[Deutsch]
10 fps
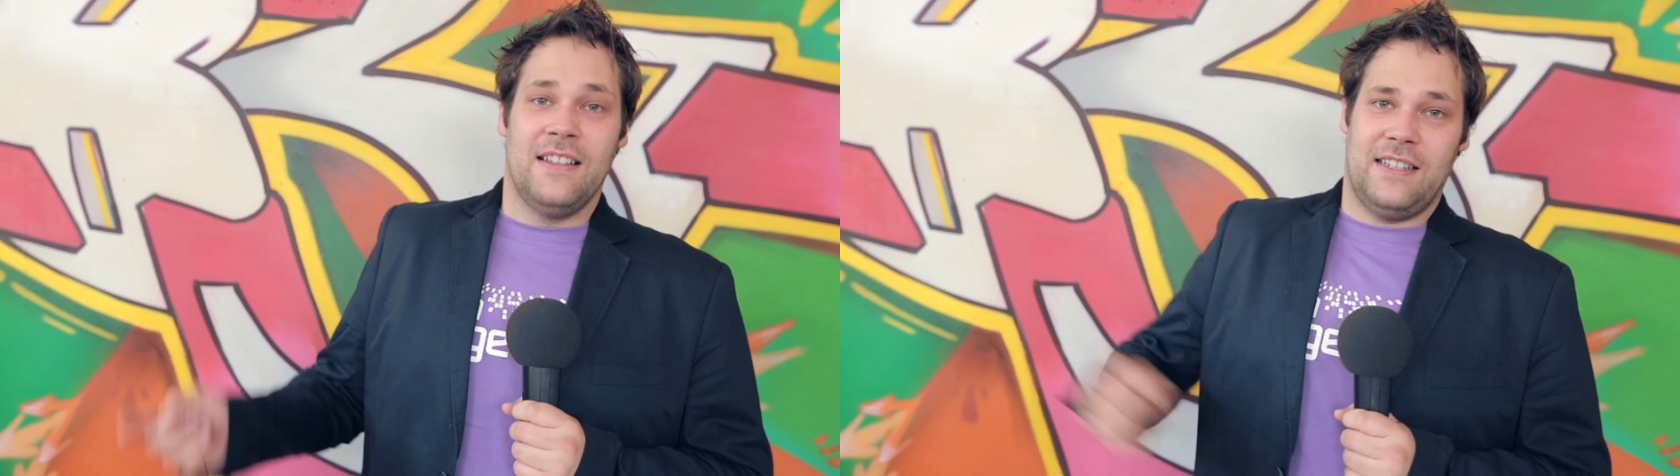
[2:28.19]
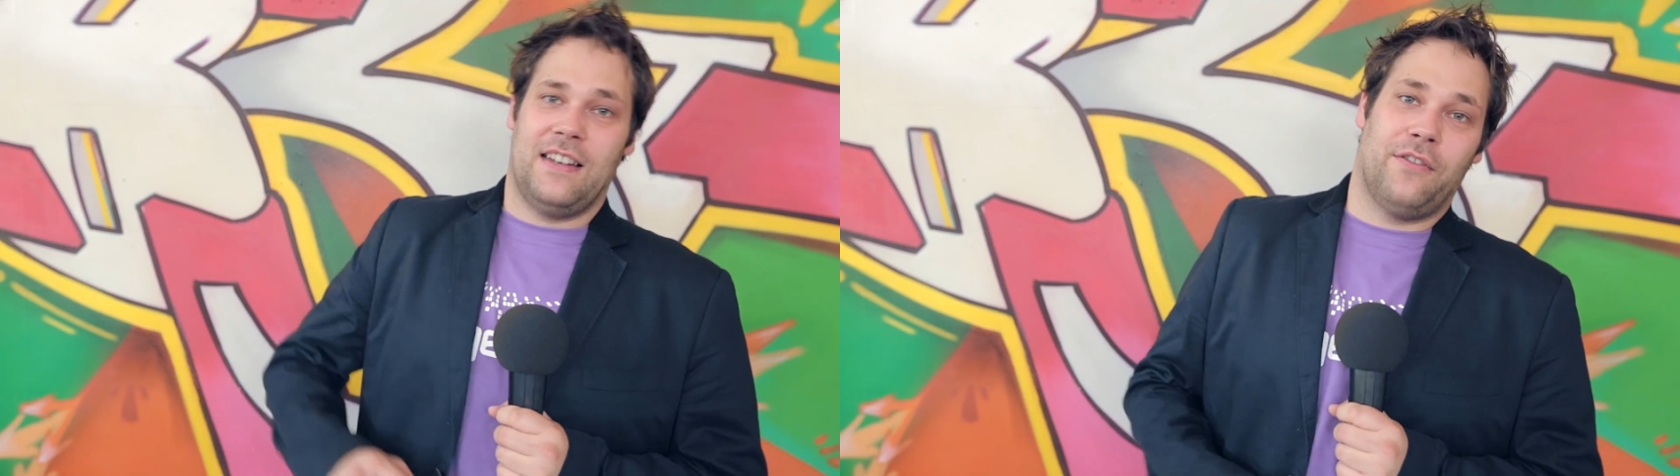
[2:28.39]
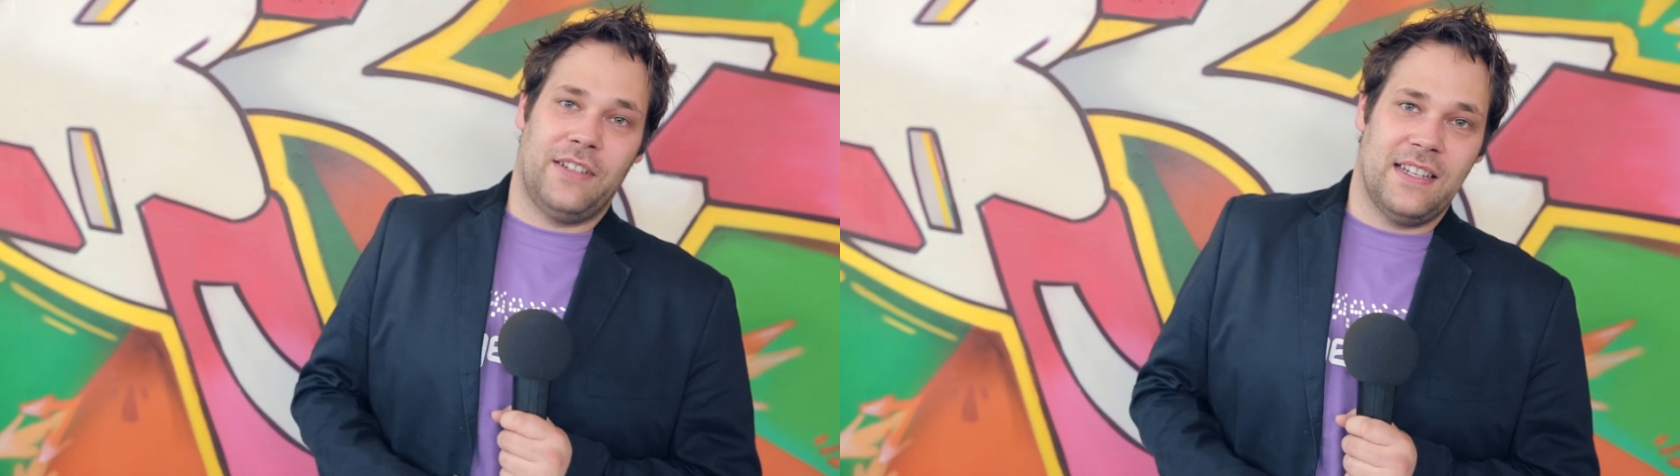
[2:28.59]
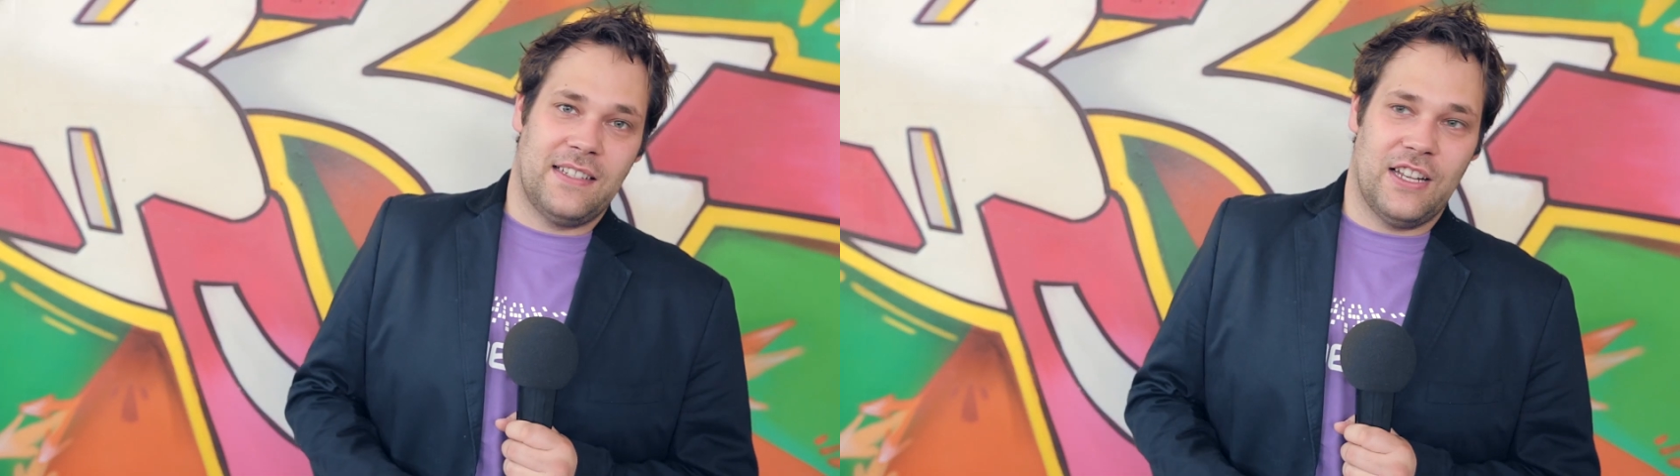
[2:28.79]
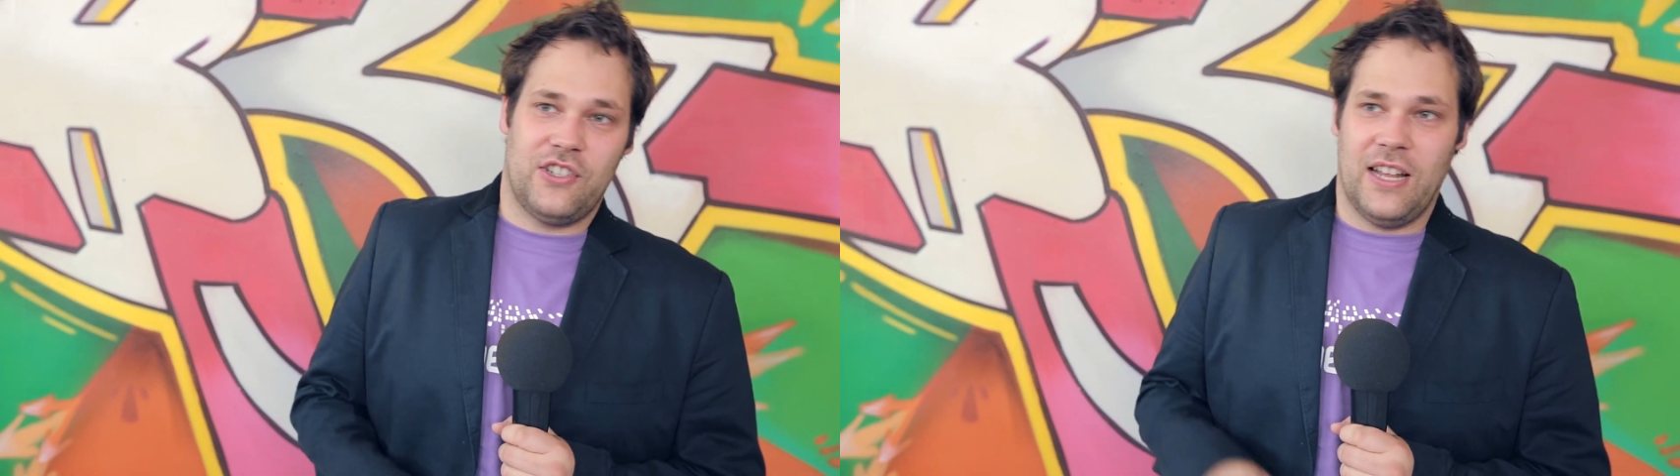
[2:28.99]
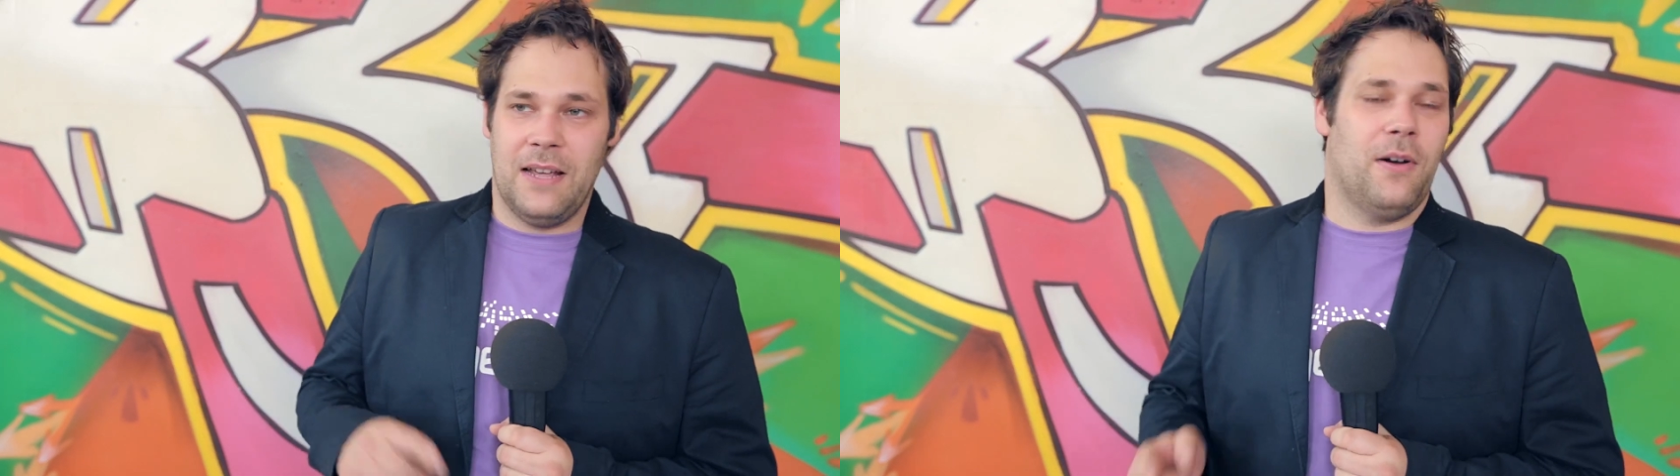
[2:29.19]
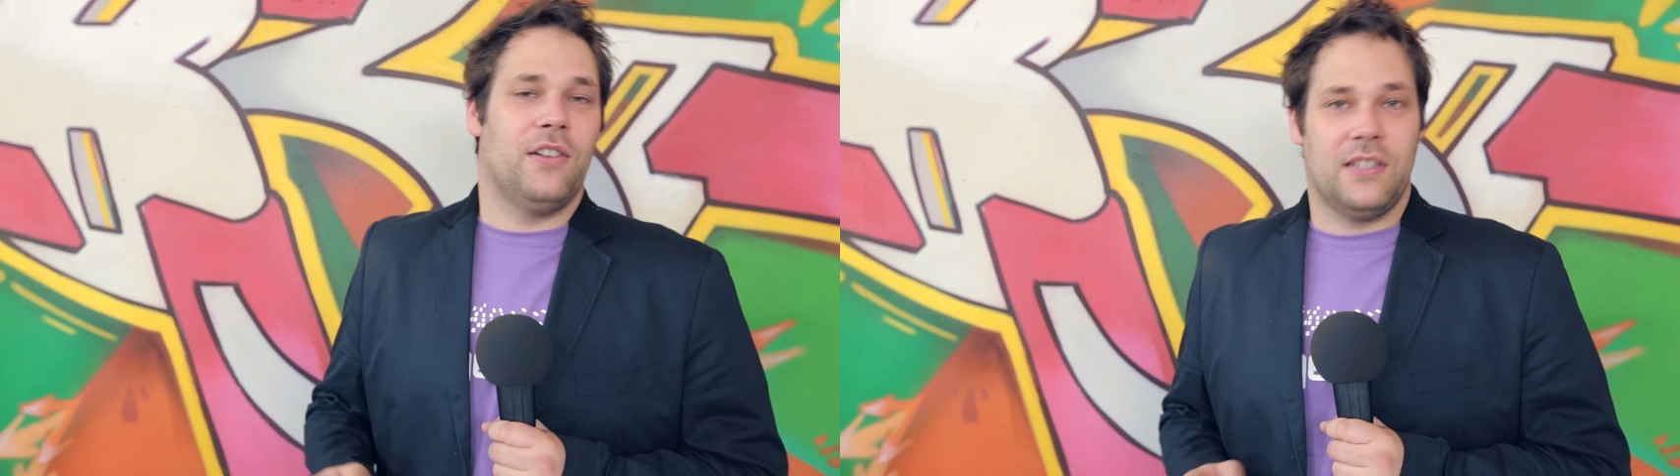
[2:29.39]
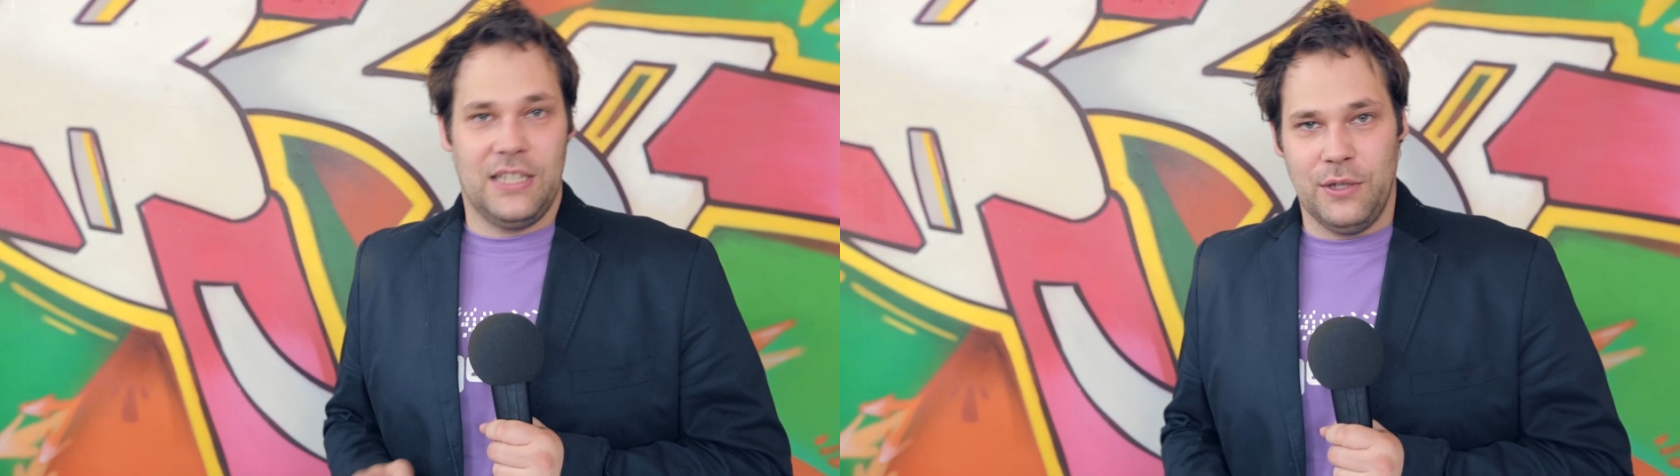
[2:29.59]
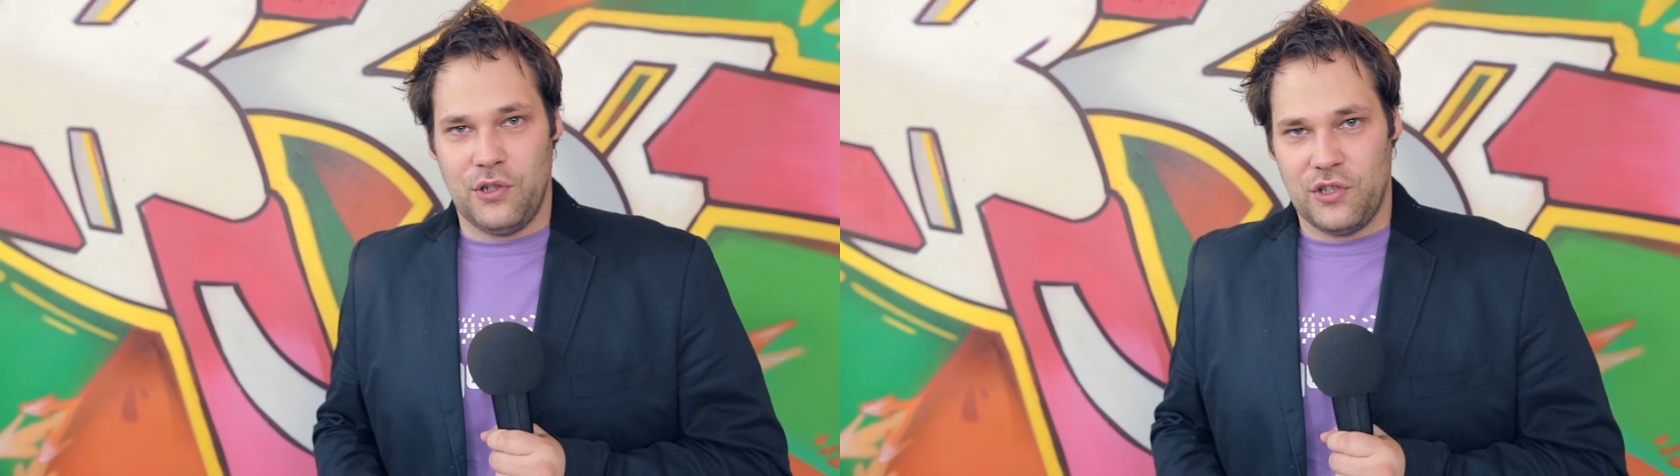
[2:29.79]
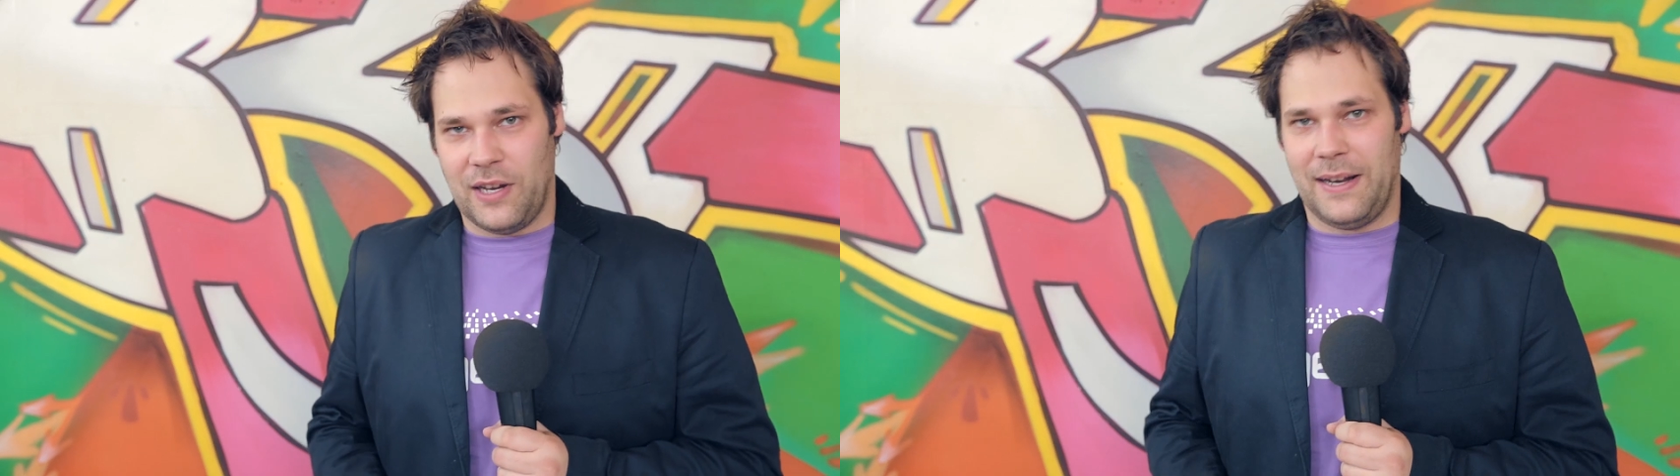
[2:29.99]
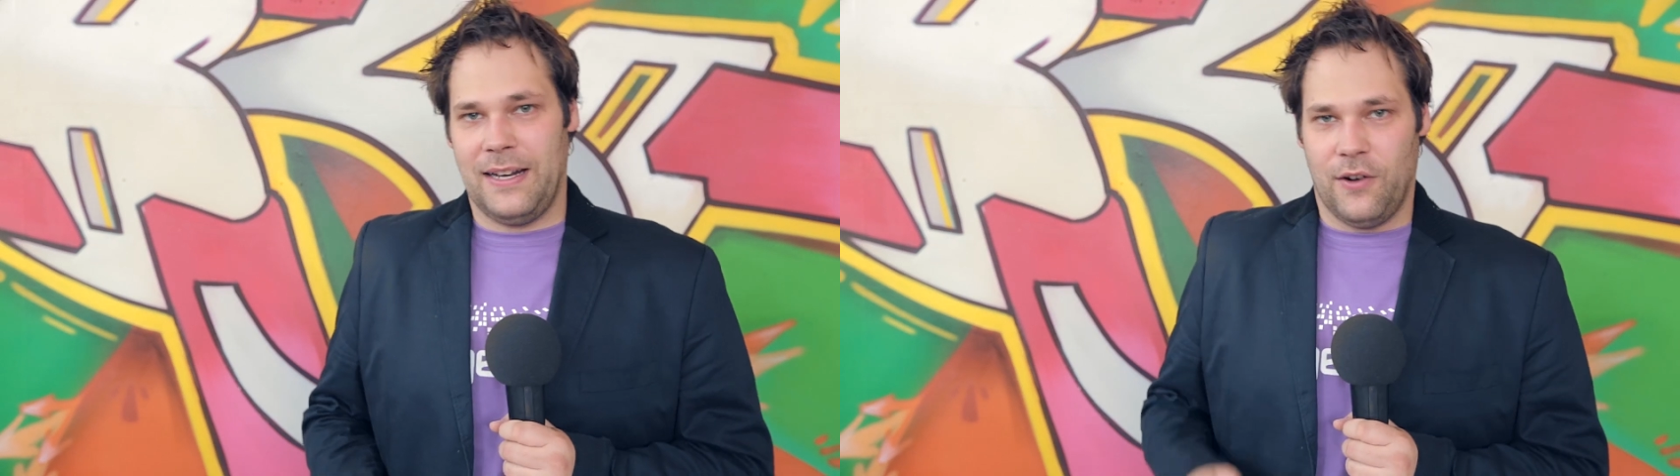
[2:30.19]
seht ihr auf techstage.de bei uns im YouTube-Channel.